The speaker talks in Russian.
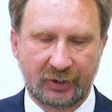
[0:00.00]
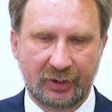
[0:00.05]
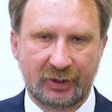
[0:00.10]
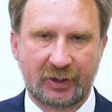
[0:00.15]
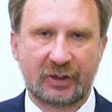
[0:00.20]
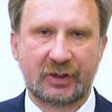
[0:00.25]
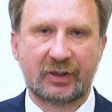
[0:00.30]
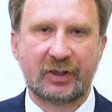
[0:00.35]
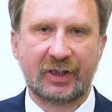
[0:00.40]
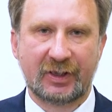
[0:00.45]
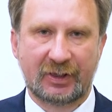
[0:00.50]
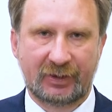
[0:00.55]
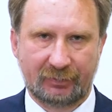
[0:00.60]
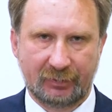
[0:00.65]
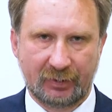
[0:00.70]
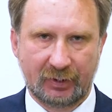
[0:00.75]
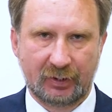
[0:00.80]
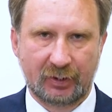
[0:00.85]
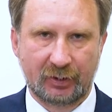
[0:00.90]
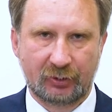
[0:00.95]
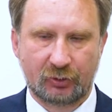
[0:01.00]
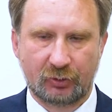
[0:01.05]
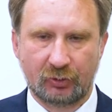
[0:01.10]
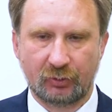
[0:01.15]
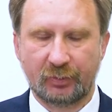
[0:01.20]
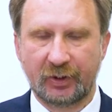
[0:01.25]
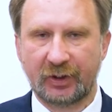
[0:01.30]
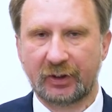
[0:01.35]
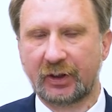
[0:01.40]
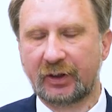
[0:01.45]
Естественно,
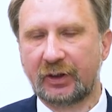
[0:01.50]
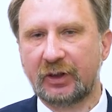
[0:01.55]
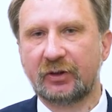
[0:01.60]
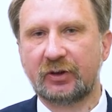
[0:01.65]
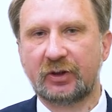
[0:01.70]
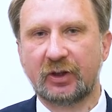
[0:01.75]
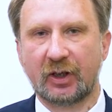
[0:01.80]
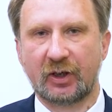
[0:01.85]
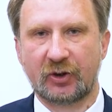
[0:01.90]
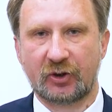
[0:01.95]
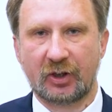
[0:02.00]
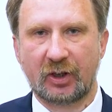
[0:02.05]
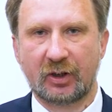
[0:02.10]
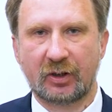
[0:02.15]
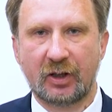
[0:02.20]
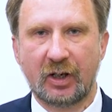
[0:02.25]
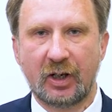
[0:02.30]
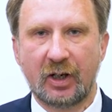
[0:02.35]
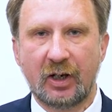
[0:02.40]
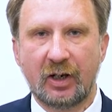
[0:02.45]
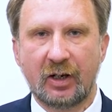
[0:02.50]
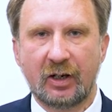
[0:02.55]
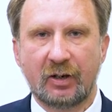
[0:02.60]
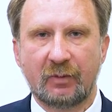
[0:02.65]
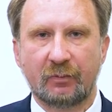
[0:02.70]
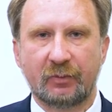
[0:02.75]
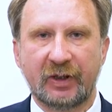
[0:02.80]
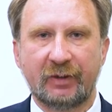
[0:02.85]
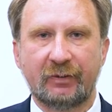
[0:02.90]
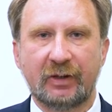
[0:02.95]
что при таких тиражах
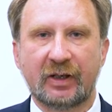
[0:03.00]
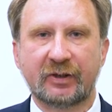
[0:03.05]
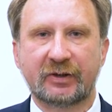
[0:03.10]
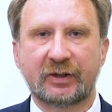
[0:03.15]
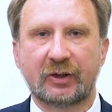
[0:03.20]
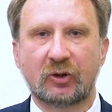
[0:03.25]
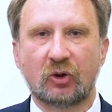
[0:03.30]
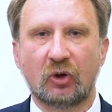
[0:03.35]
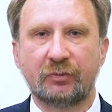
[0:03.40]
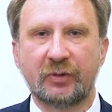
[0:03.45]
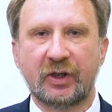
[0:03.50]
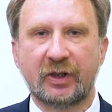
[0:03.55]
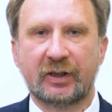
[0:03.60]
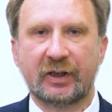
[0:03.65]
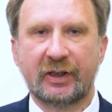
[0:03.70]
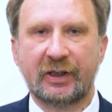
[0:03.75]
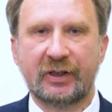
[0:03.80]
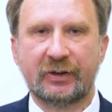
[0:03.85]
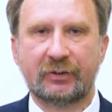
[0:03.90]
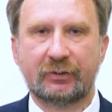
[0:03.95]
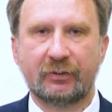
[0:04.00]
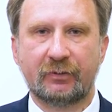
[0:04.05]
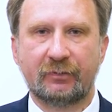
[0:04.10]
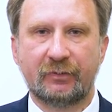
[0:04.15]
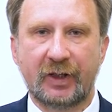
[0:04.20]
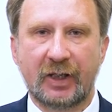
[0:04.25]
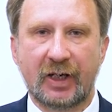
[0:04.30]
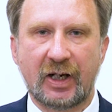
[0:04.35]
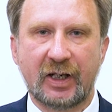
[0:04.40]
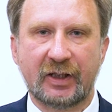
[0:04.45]
появлялось огромное количество
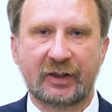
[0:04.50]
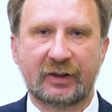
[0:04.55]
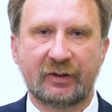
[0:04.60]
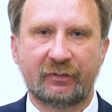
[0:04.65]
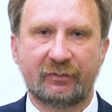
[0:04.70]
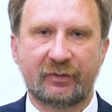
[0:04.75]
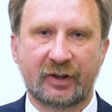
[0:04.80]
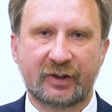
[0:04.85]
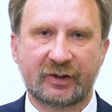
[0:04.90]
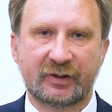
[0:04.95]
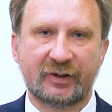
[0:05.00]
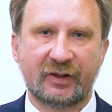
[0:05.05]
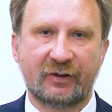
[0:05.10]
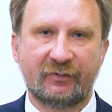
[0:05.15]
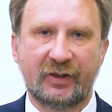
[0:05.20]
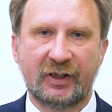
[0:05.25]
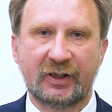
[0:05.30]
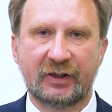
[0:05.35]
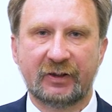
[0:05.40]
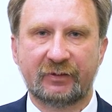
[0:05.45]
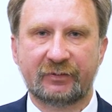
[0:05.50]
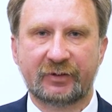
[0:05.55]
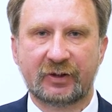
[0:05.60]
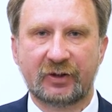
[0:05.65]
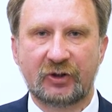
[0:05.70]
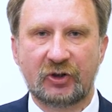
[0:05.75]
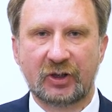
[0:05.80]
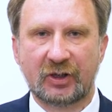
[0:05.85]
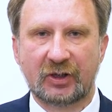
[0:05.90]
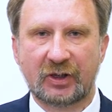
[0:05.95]
вариантов, разновидов,
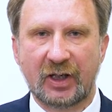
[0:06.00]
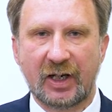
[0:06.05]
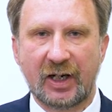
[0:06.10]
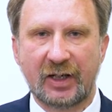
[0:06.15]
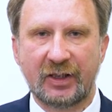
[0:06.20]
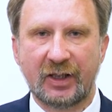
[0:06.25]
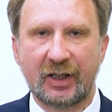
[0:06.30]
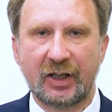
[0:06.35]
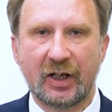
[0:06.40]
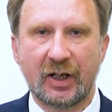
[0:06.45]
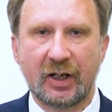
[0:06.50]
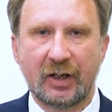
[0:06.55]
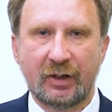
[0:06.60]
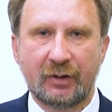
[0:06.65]
сочетаний.